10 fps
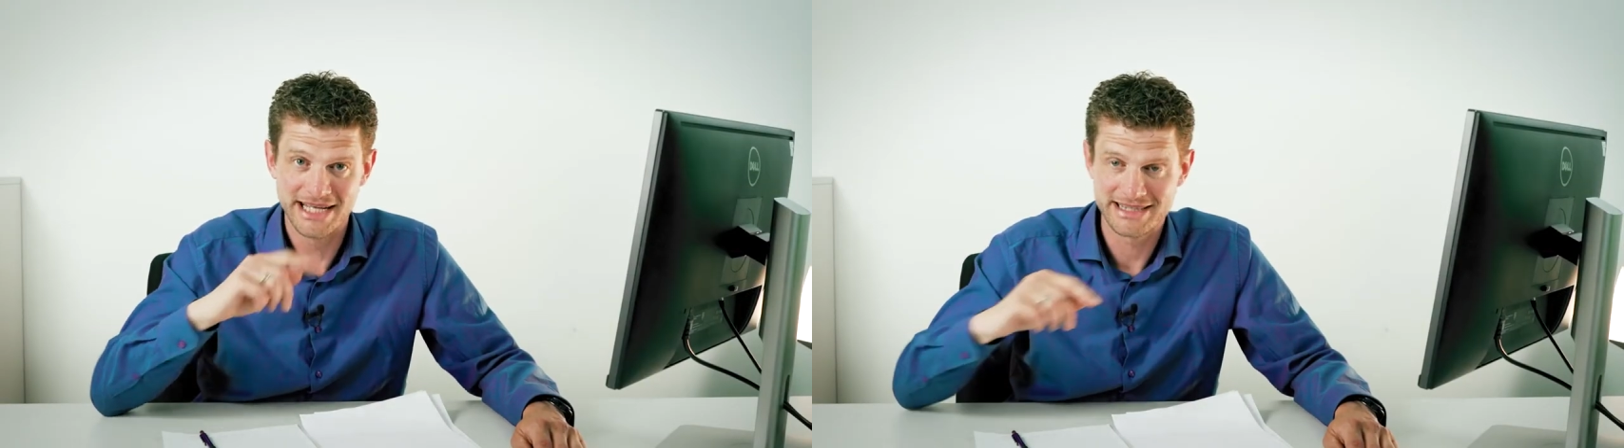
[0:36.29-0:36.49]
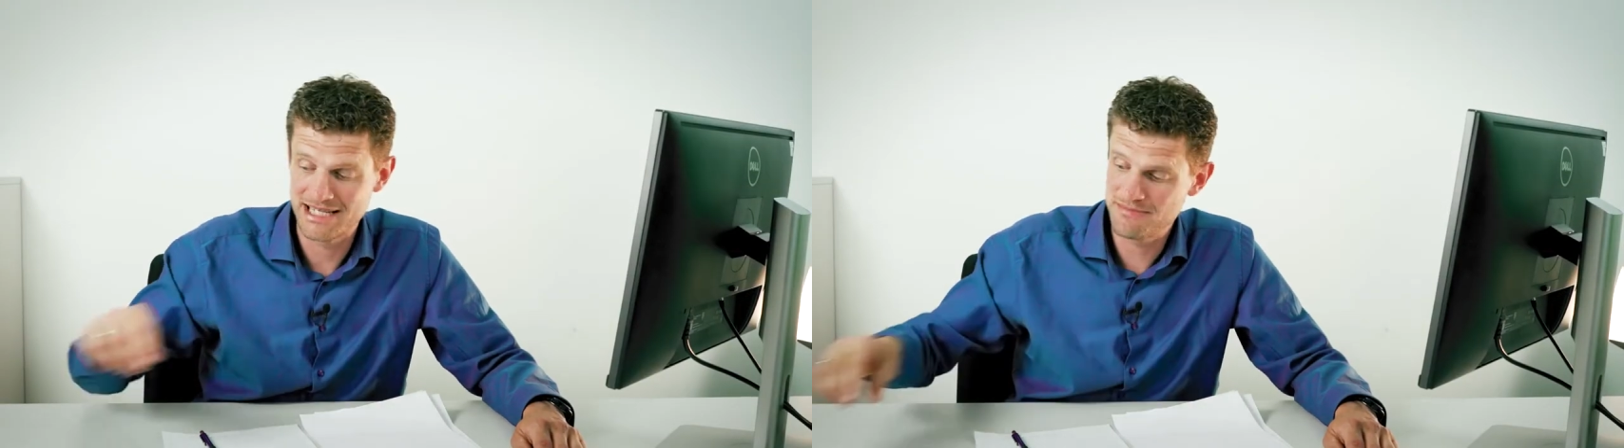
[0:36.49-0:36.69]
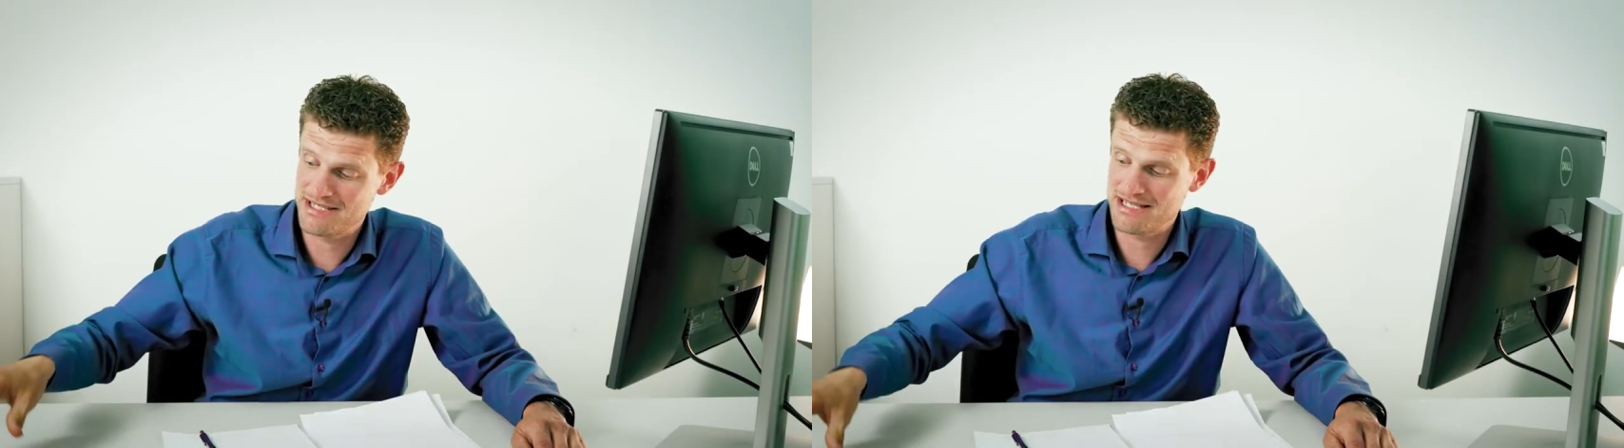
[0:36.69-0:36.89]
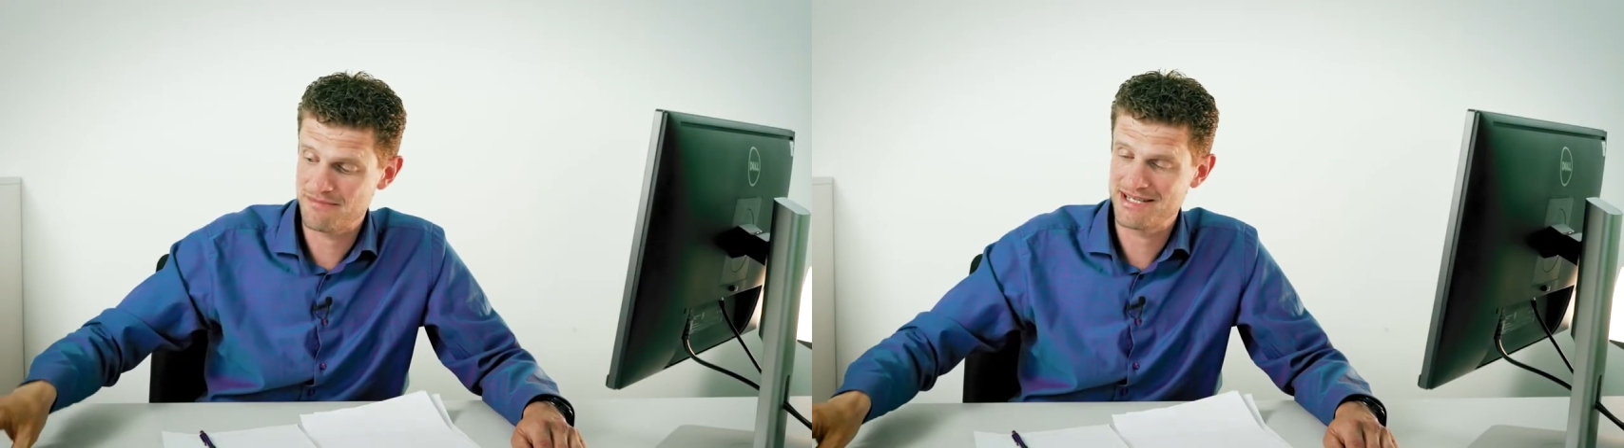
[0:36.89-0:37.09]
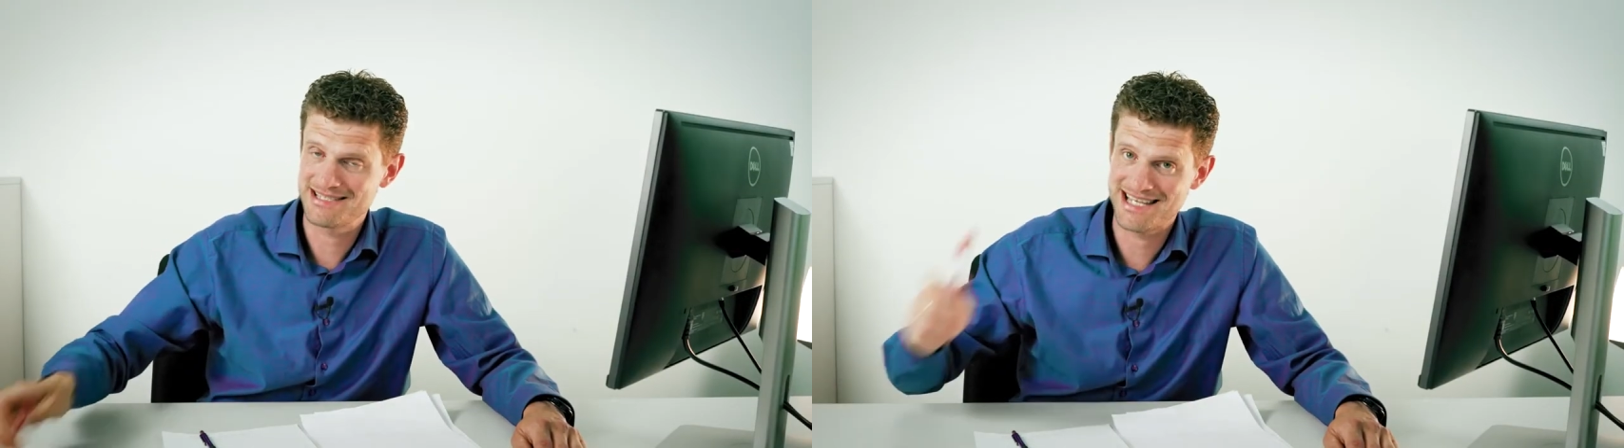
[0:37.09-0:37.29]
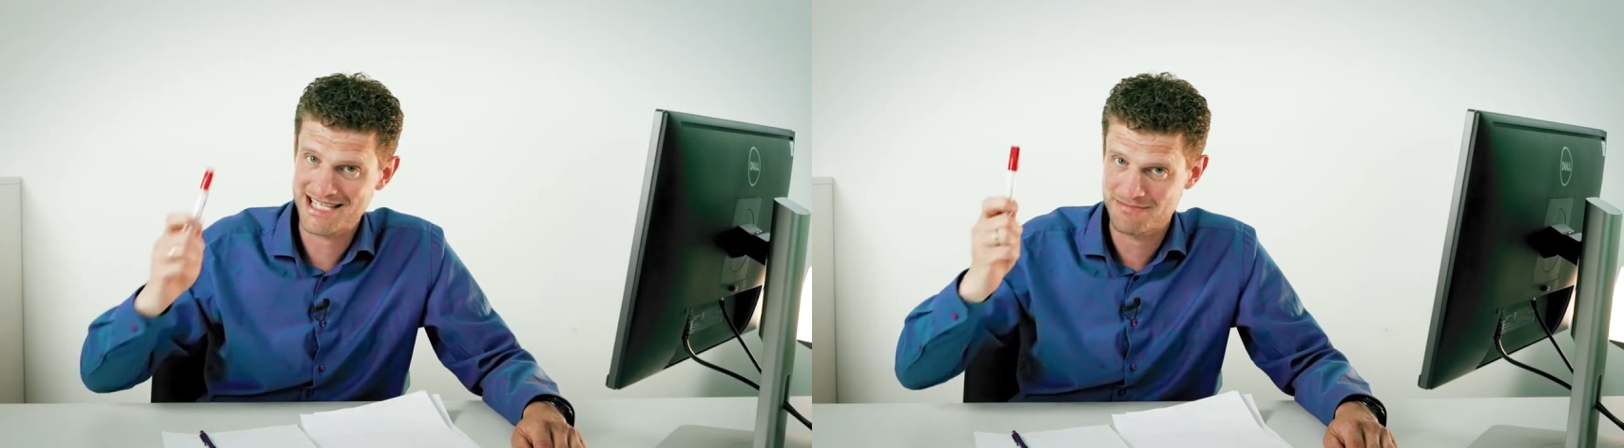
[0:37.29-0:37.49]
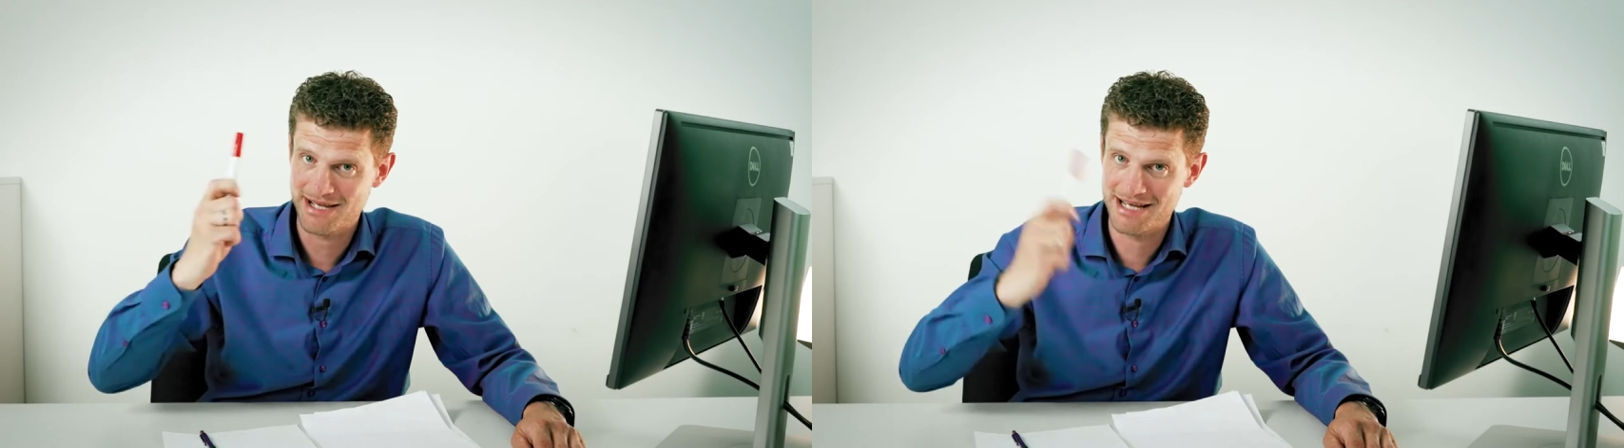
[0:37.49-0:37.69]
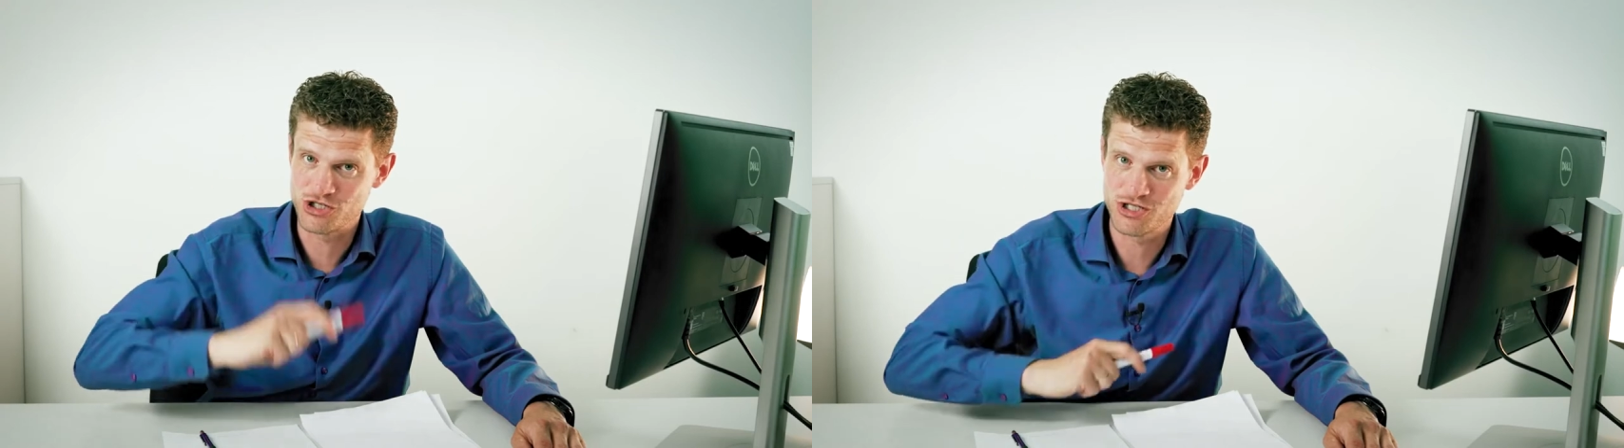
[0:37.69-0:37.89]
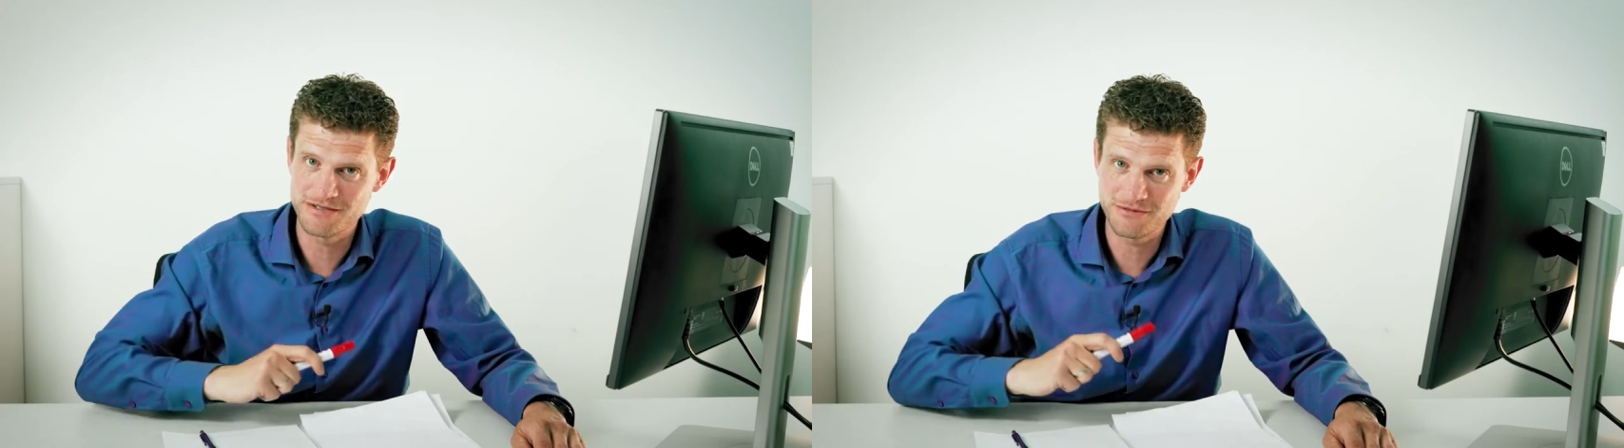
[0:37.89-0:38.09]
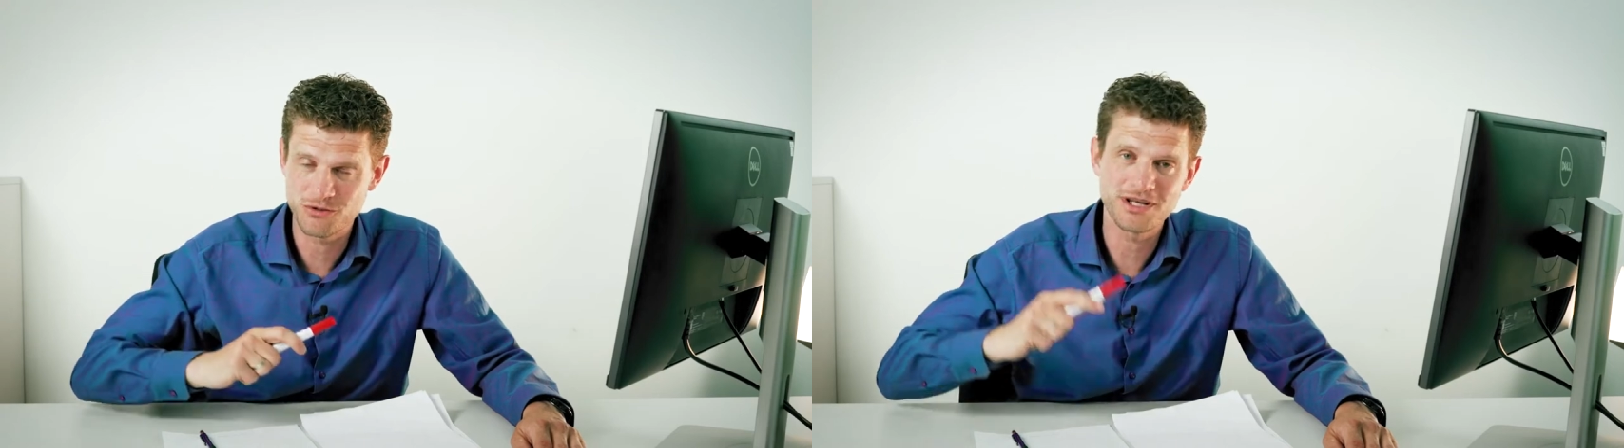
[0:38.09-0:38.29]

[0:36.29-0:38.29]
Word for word: Dann nimmt man sich am besten erstmal einen Stift